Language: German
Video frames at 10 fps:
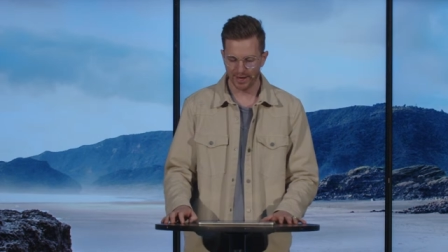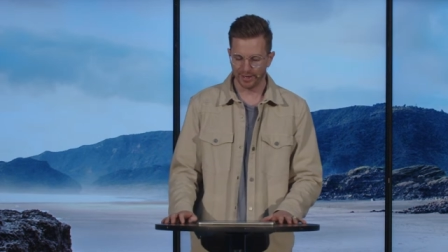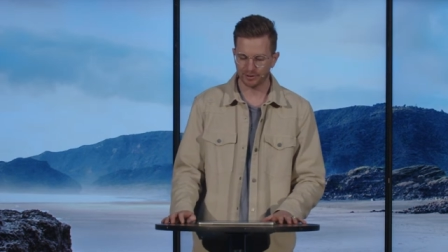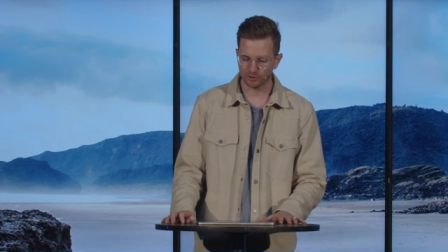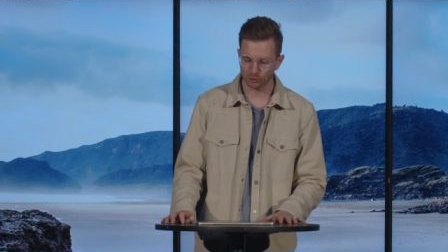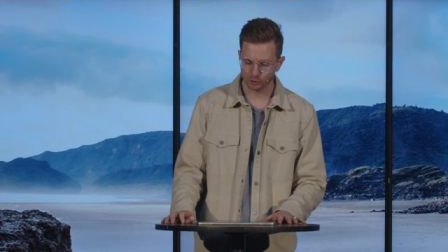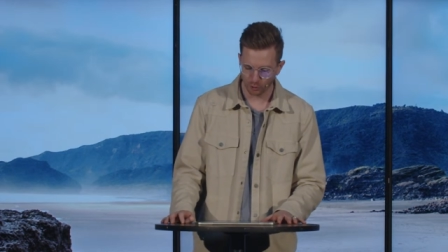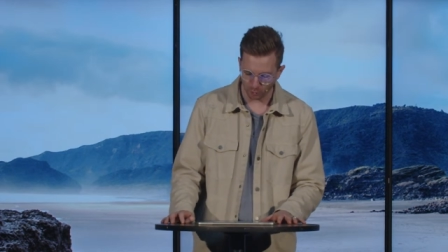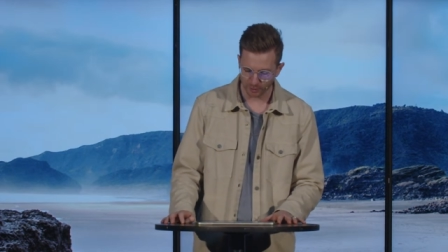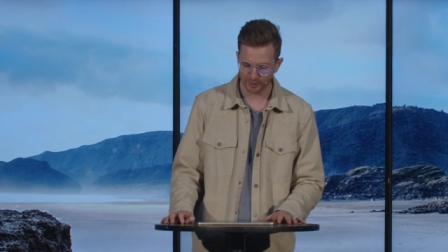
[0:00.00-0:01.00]
ist zu
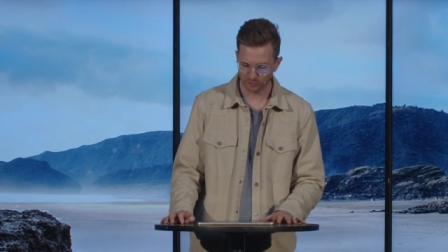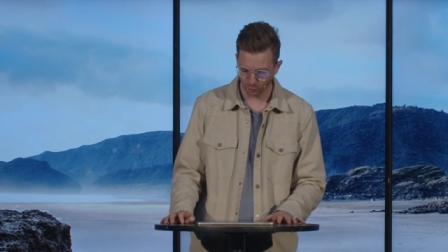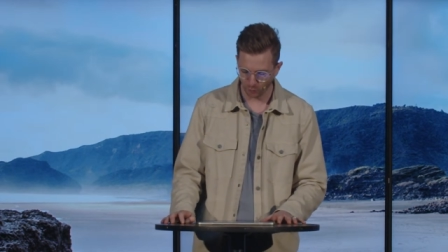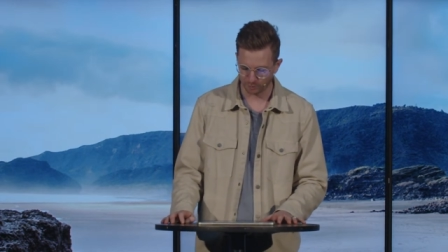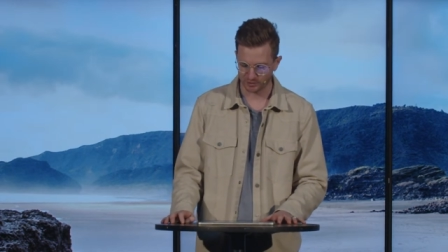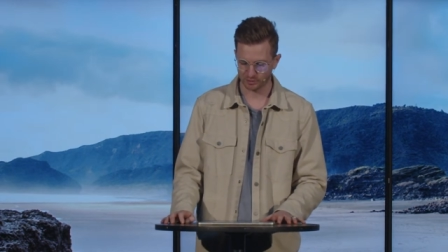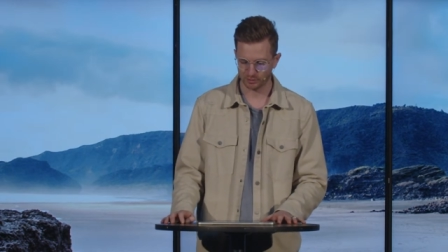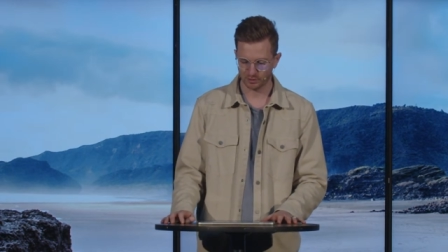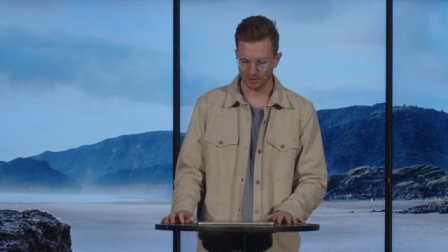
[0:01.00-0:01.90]
Tode betrübt.